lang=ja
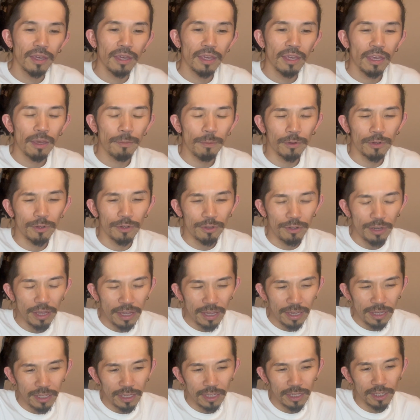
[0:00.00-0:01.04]
やっぱ
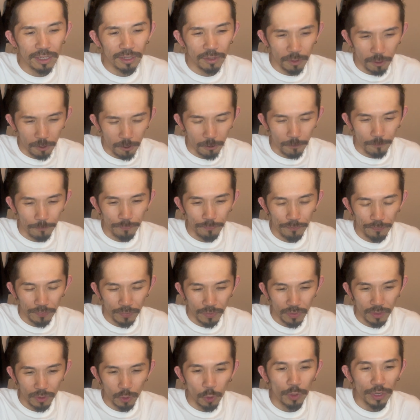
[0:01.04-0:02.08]
グレイスの
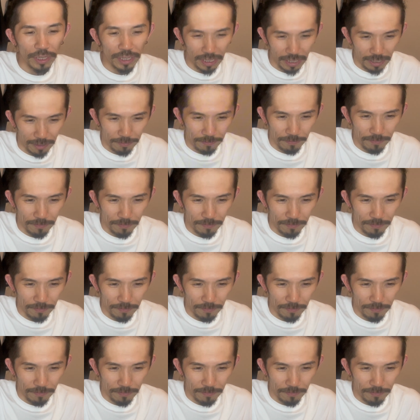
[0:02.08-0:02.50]
時